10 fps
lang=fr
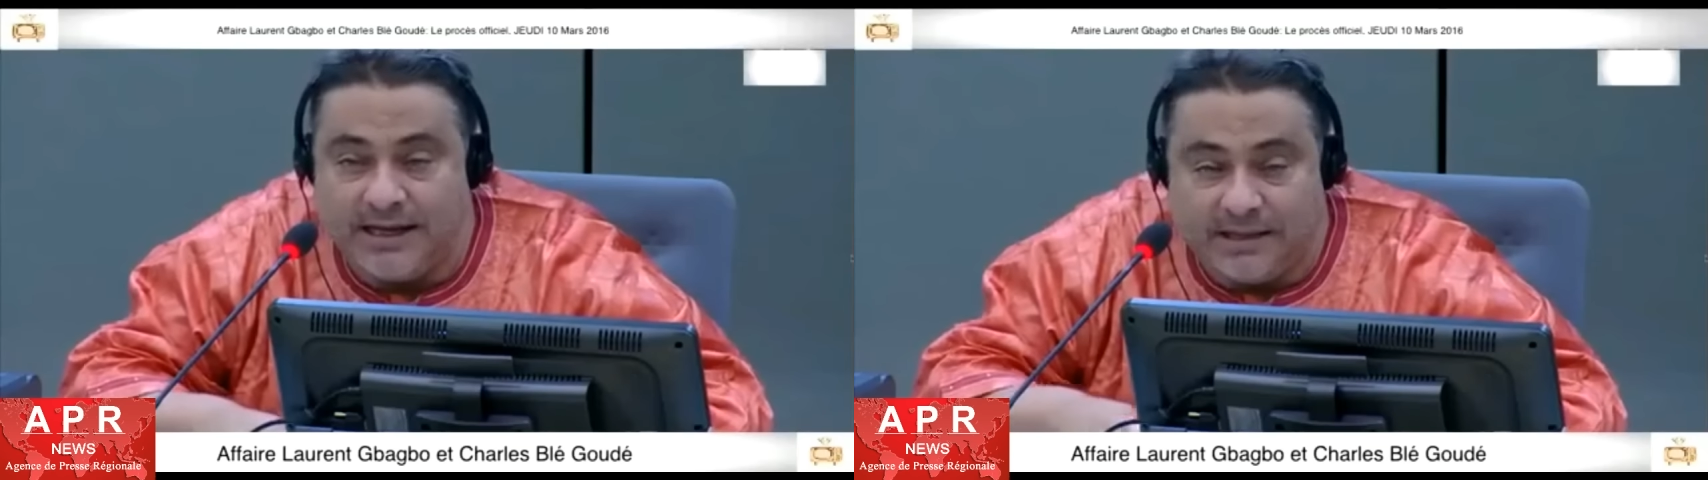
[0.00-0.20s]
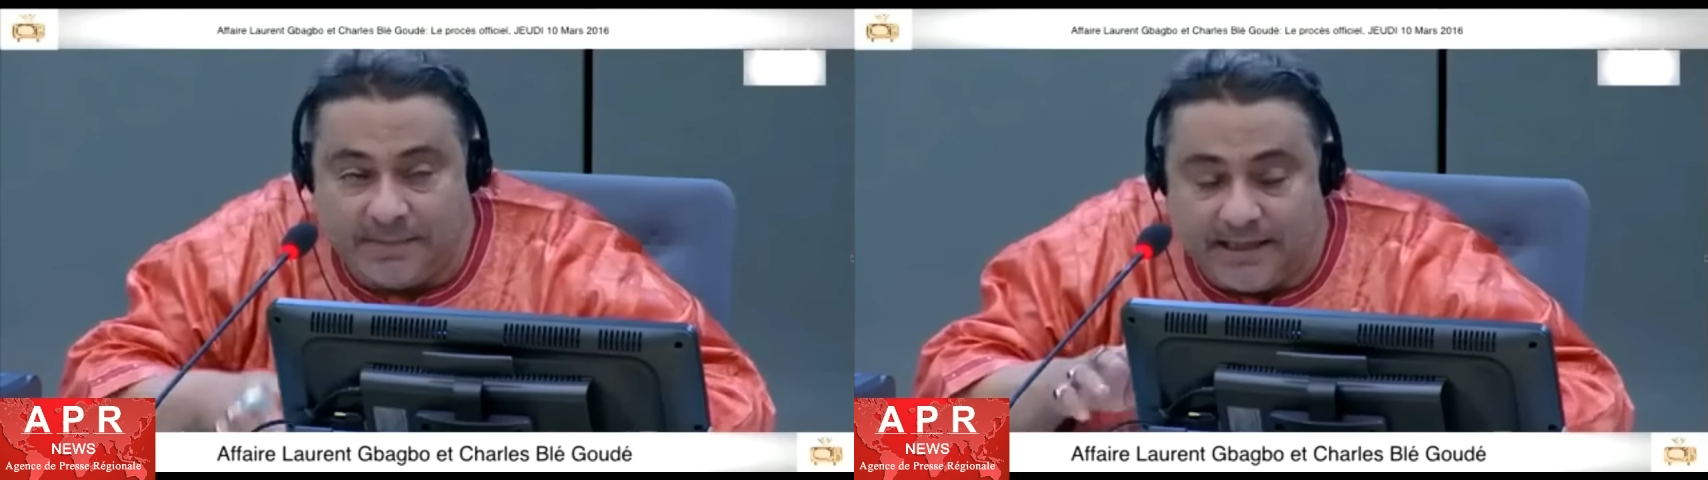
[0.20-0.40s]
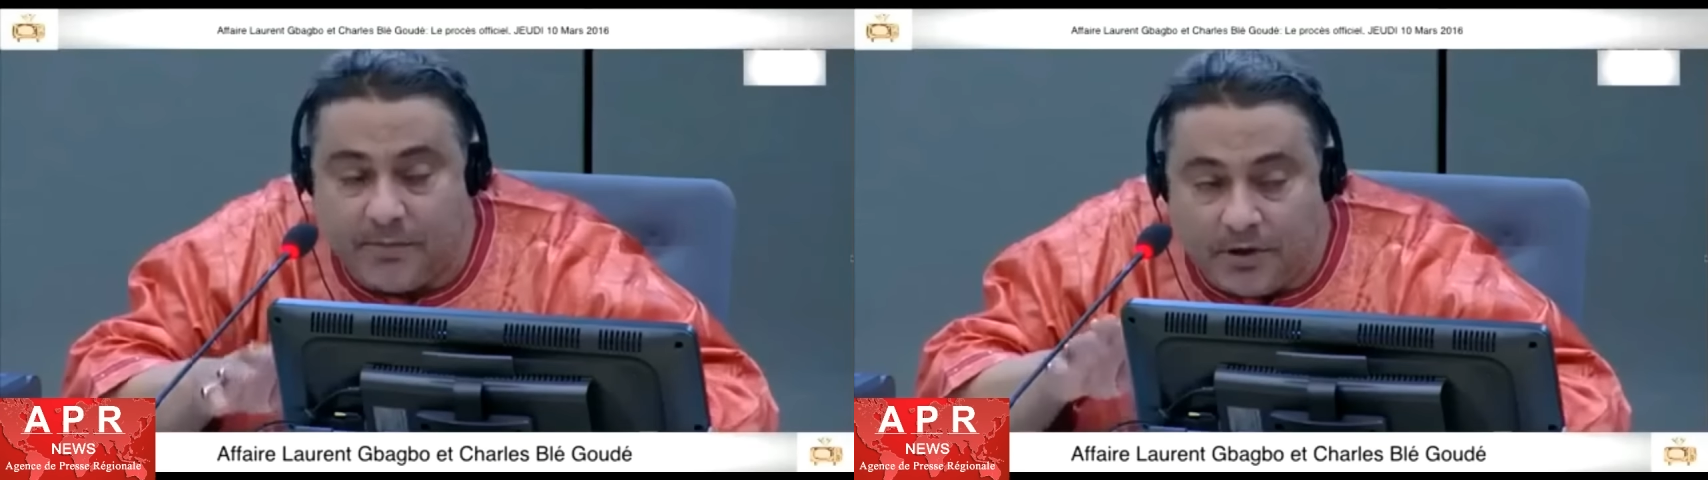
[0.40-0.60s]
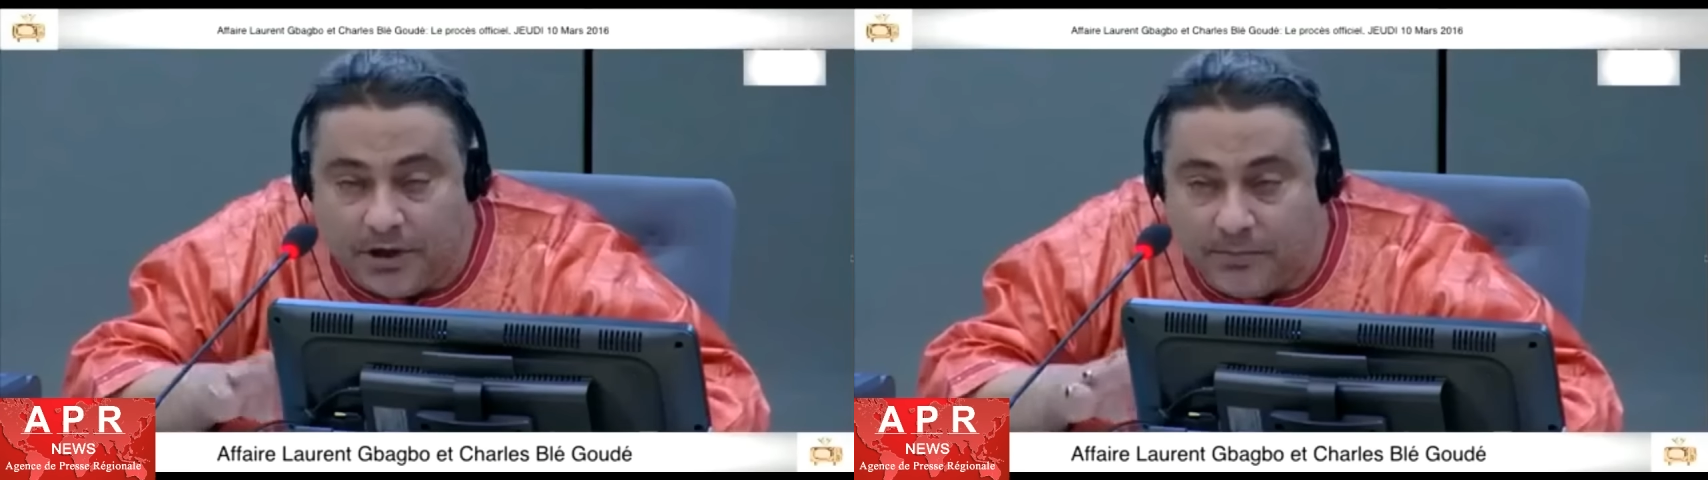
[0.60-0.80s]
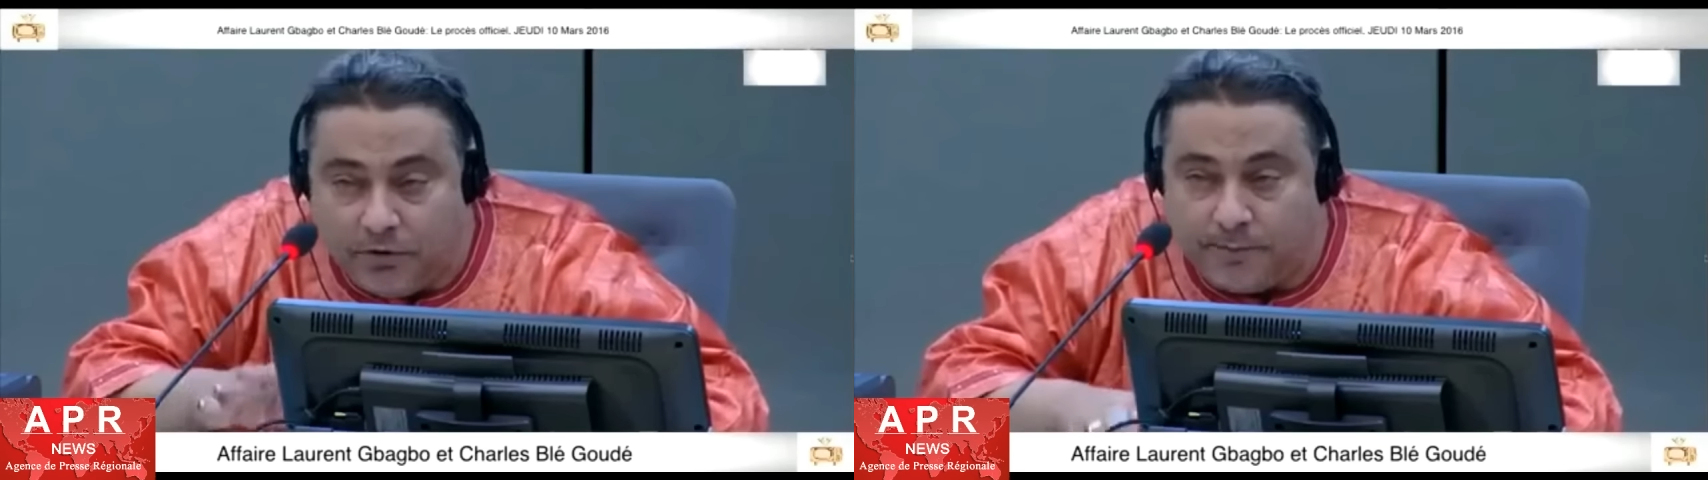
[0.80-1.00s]
Il m'a dit, bon,
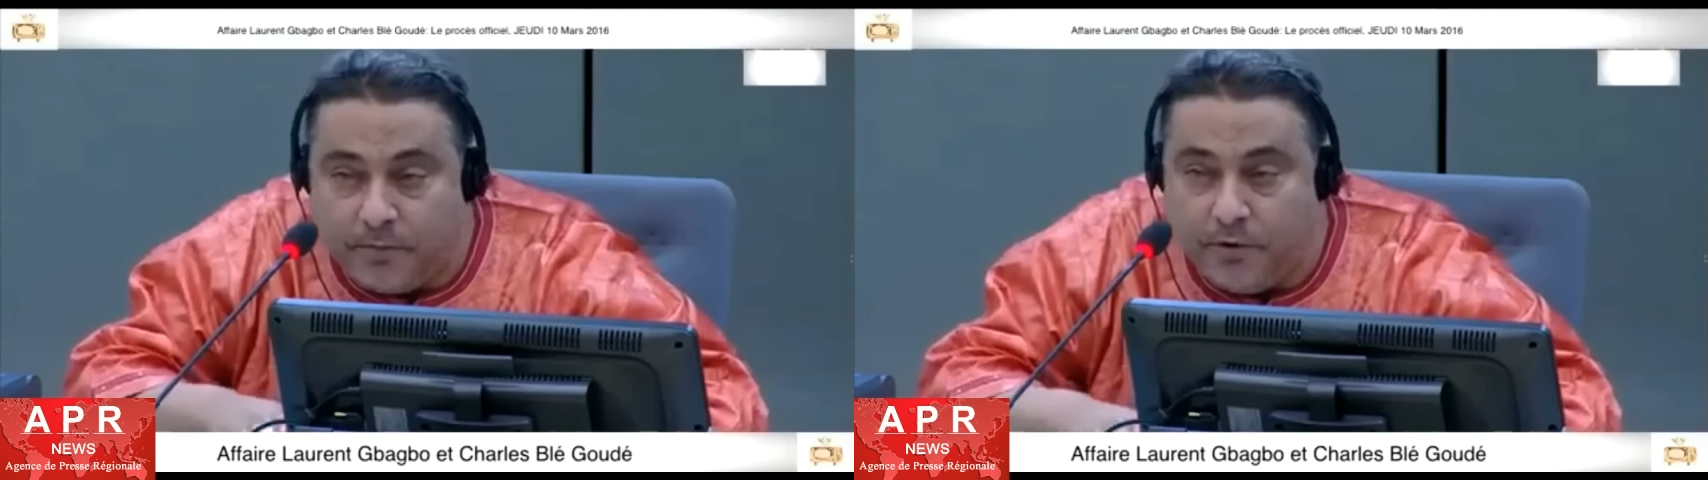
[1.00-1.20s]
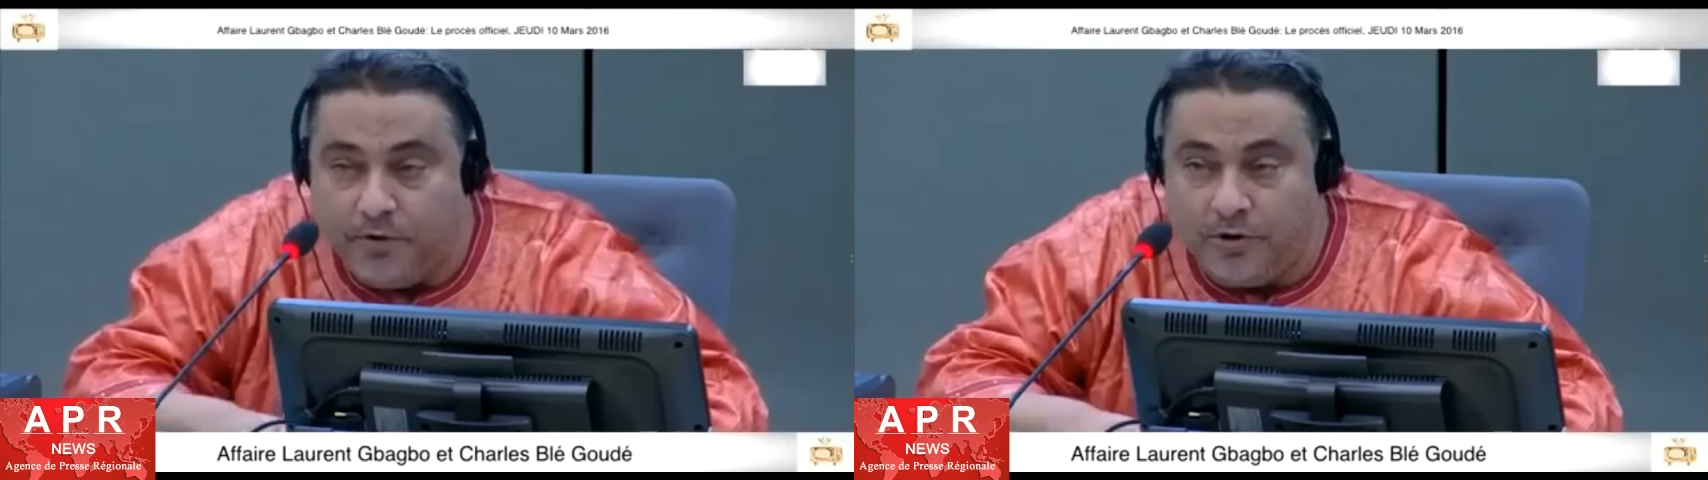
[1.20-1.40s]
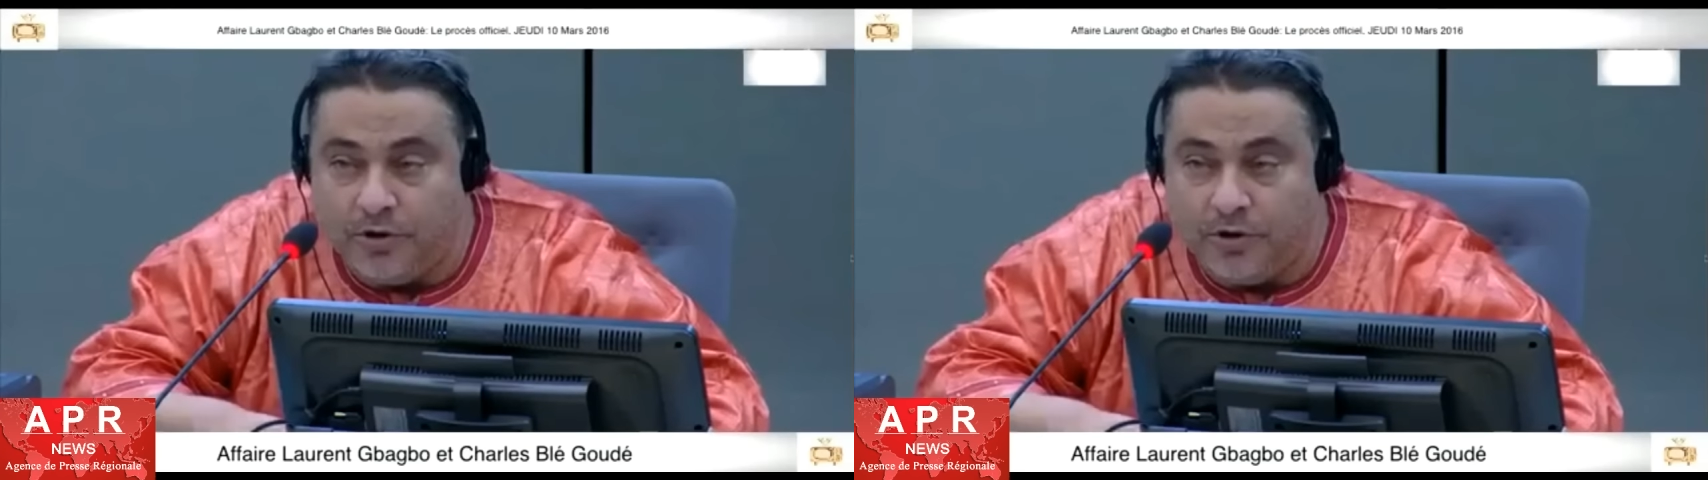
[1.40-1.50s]
ne bouge plus,